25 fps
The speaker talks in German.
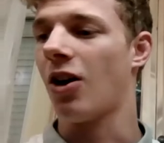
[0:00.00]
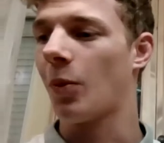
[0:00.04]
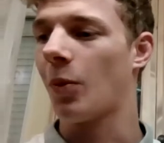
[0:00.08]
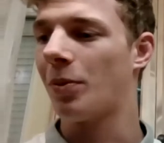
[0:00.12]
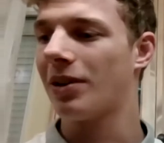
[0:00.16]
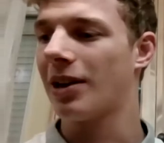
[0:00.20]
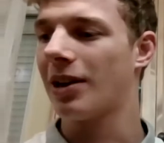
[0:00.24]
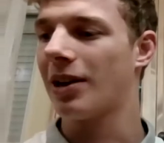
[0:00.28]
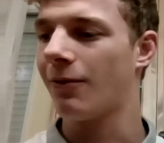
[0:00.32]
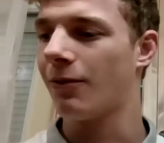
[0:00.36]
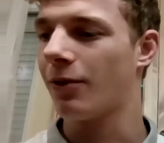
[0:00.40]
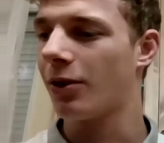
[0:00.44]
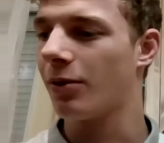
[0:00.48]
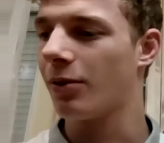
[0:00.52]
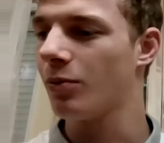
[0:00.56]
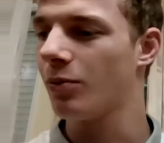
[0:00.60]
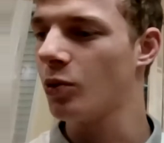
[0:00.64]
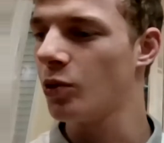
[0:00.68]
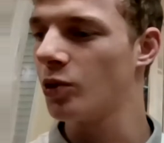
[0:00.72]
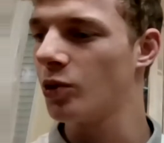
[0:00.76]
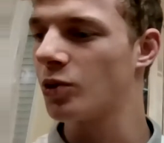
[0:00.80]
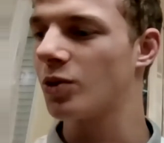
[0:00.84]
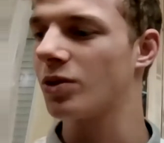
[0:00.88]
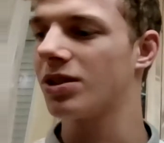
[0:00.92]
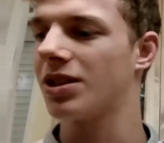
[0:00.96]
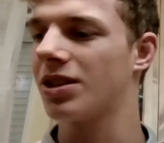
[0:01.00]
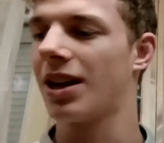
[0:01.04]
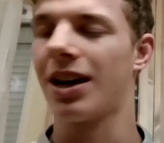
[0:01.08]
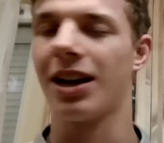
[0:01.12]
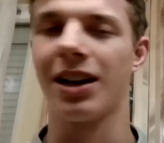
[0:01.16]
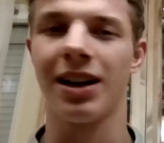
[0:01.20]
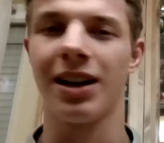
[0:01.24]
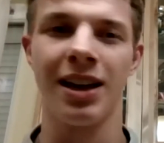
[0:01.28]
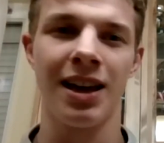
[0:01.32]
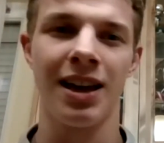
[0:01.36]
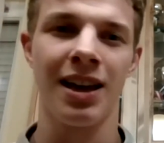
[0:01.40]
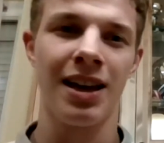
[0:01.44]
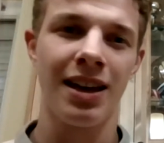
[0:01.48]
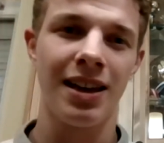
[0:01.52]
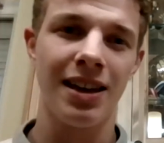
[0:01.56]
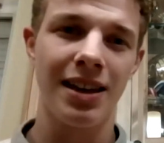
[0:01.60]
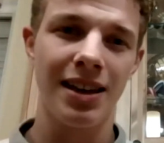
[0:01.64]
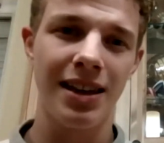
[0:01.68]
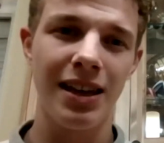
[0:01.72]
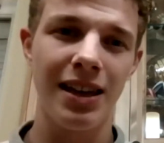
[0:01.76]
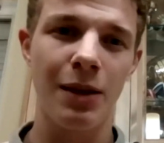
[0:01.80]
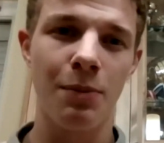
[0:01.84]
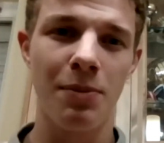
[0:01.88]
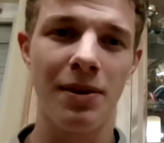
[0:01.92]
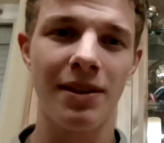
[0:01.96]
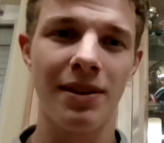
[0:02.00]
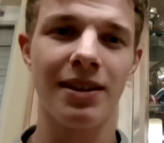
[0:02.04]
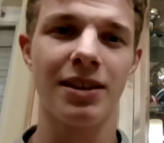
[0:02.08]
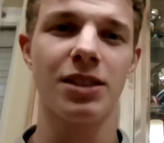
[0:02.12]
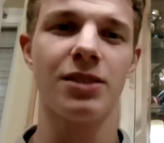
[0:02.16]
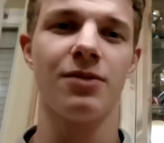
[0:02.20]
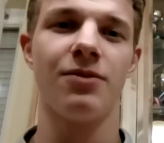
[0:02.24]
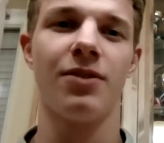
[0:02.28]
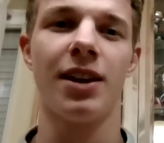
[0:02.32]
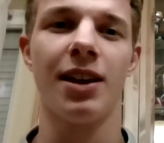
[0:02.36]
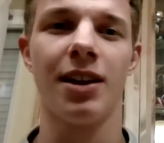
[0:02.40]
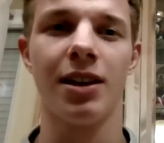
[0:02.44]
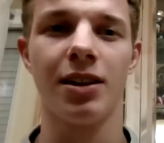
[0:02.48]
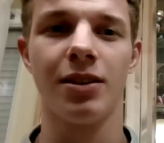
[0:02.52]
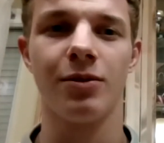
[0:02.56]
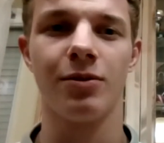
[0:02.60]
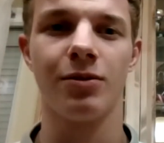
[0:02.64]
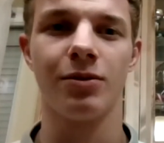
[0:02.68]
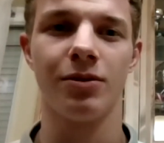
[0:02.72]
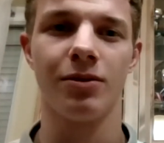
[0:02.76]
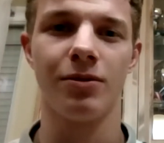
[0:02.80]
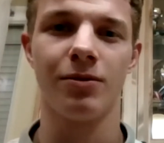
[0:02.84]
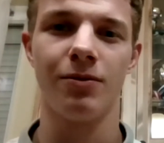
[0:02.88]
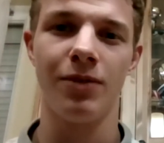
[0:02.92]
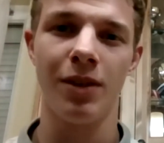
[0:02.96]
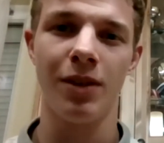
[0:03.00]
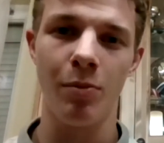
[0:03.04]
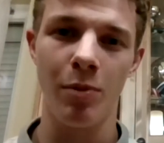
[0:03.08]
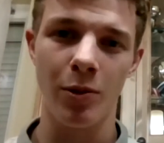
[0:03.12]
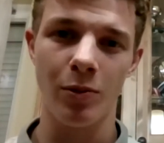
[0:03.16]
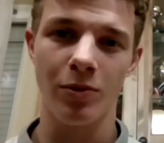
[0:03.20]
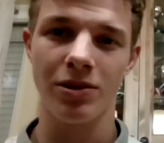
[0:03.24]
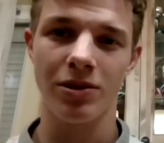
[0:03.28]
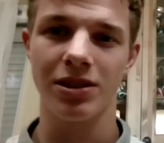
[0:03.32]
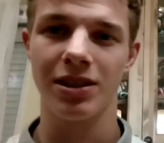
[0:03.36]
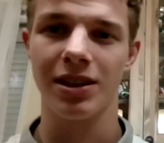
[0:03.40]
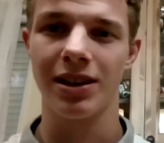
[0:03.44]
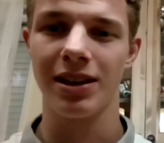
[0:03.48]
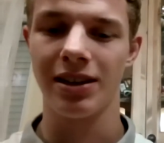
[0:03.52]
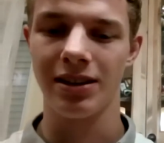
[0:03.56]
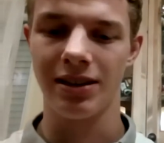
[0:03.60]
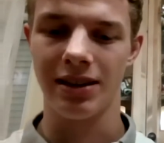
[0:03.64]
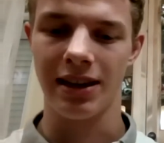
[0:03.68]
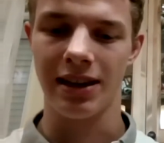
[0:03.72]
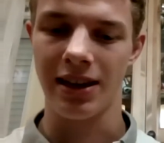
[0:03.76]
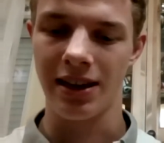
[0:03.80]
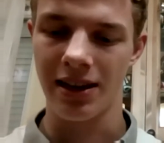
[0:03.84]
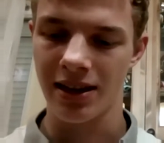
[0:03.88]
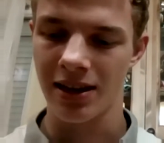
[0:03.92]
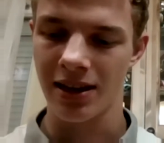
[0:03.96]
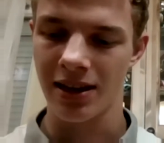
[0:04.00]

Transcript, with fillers: Ein bisschen einfach Mut zu sagen, ich bin das wert und wir mit unserer Idee.